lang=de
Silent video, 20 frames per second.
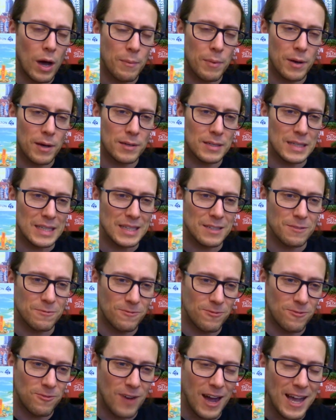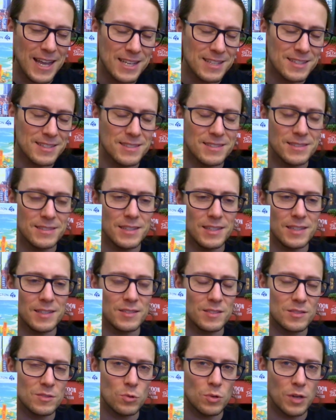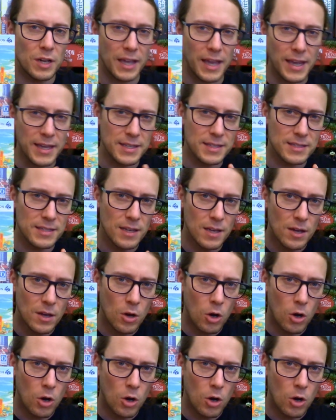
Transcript: aber ich weiß nicht so recht,